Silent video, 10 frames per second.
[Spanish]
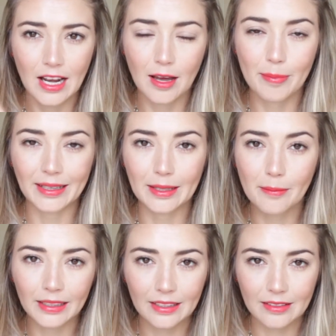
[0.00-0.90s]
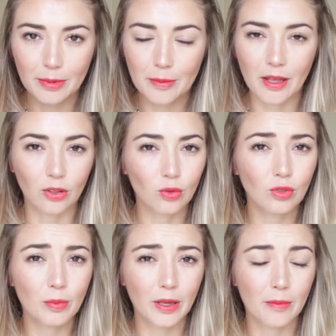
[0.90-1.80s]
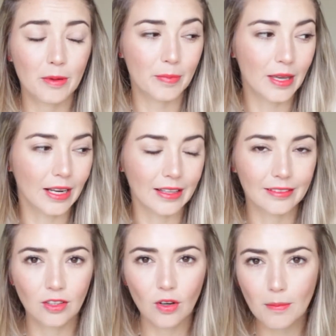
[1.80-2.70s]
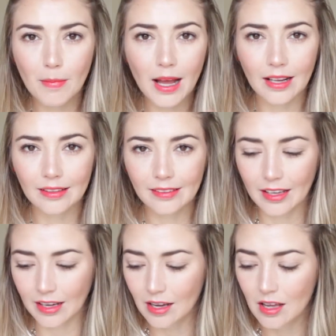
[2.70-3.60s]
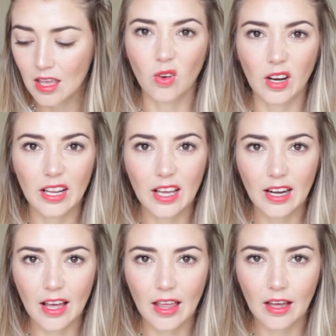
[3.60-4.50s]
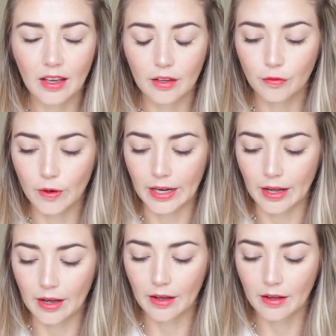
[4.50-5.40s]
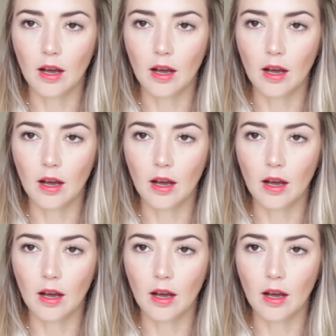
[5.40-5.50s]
La parte mate siempre me asusto porque mi piel es normal a seca y no quería nada que fuera,